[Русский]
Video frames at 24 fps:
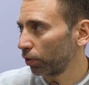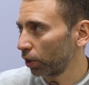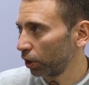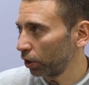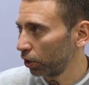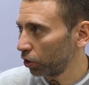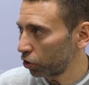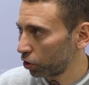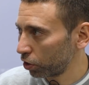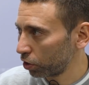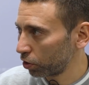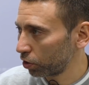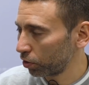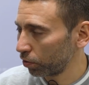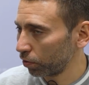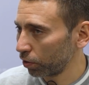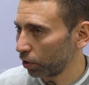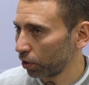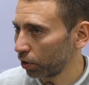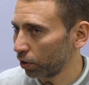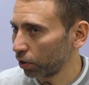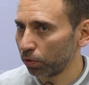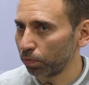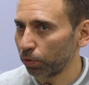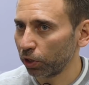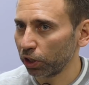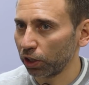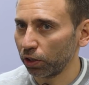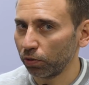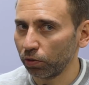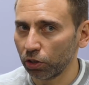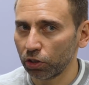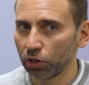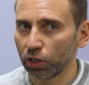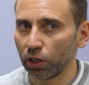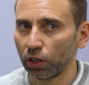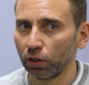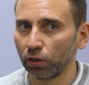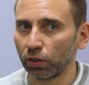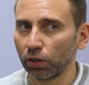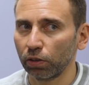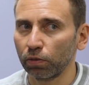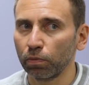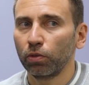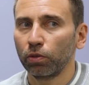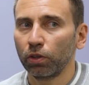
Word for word: количество спортивных центров.